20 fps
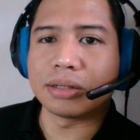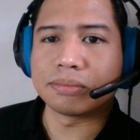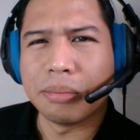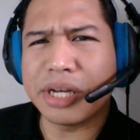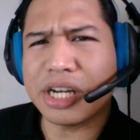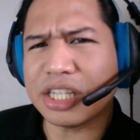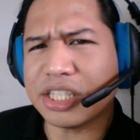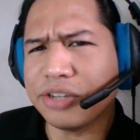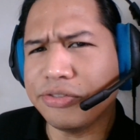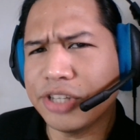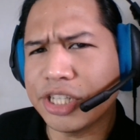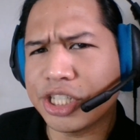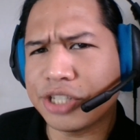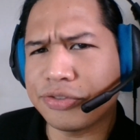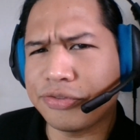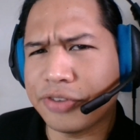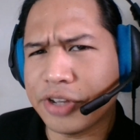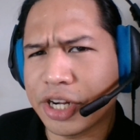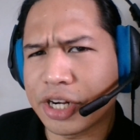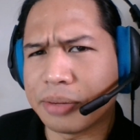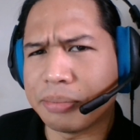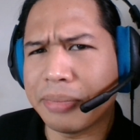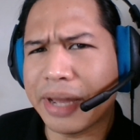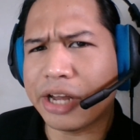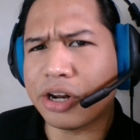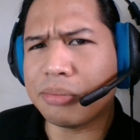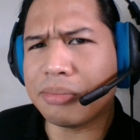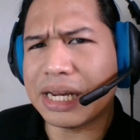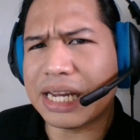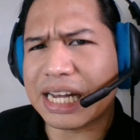Because of this fear,
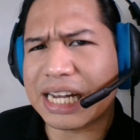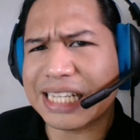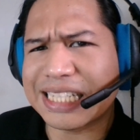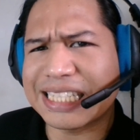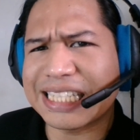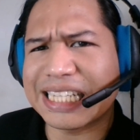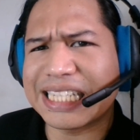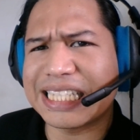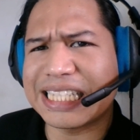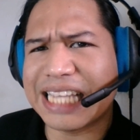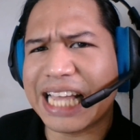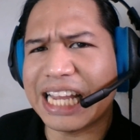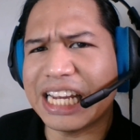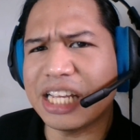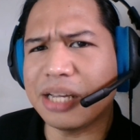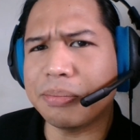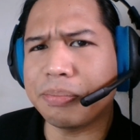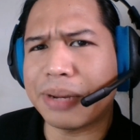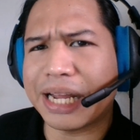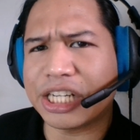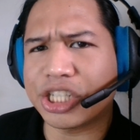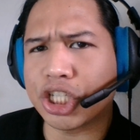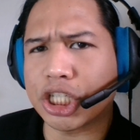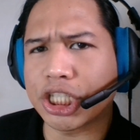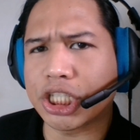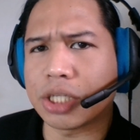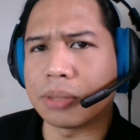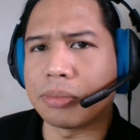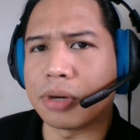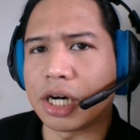merong malakas na selling pressure
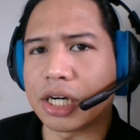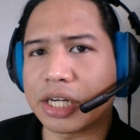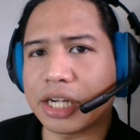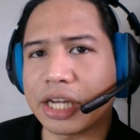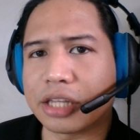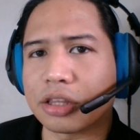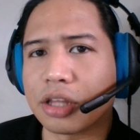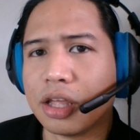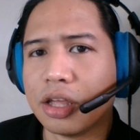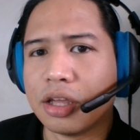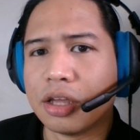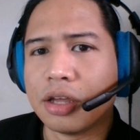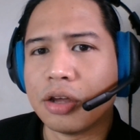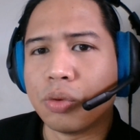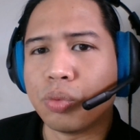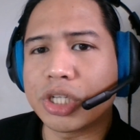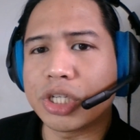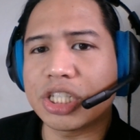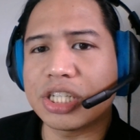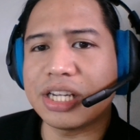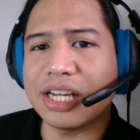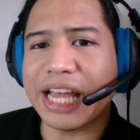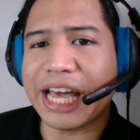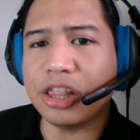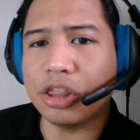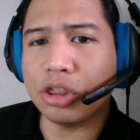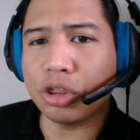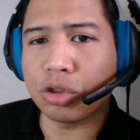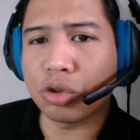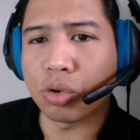sa market which
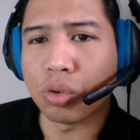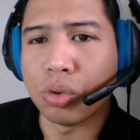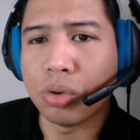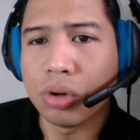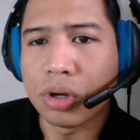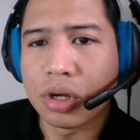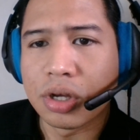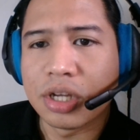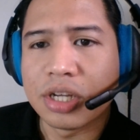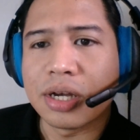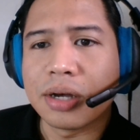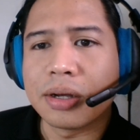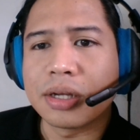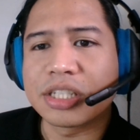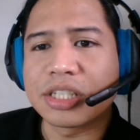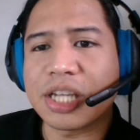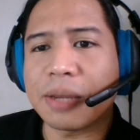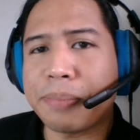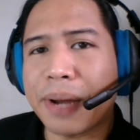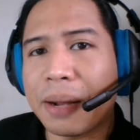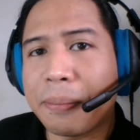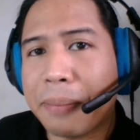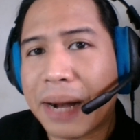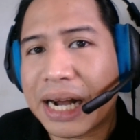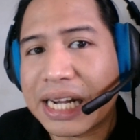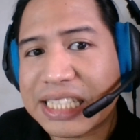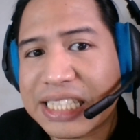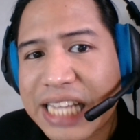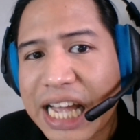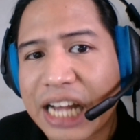led to sa
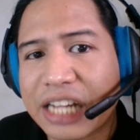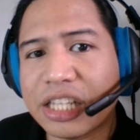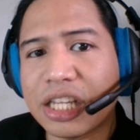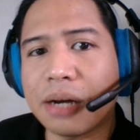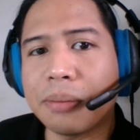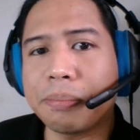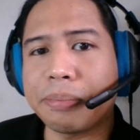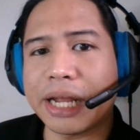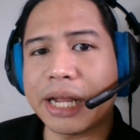pagbagsak ng